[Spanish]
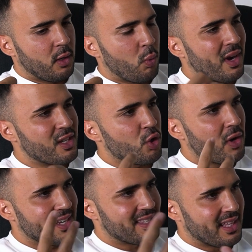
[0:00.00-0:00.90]
¿cuáles
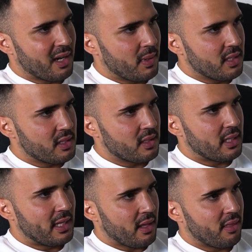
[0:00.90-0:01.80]
son las trabas
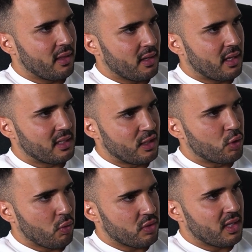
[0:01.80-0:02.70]
que hace que si
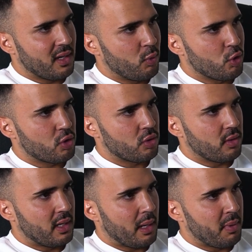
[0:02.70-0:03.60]
todos tenemos
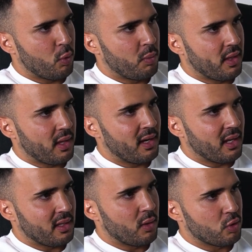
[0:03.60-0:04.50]
la mediunidad
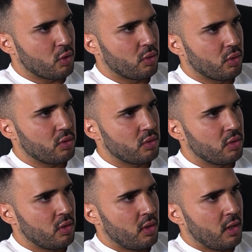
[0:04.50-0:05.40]
innata en nosotros,
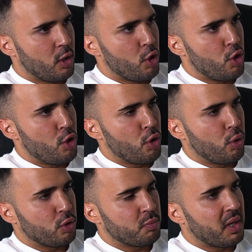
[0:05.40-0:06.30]

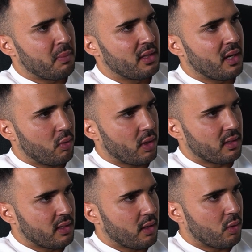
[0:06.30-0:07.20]
no nos permitan
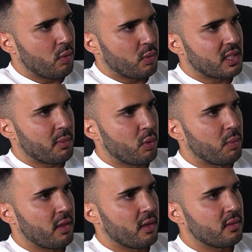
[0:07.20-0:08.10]
conectar con nuestra
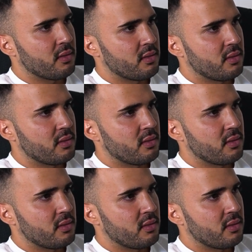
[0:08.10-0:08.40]
mediunidad?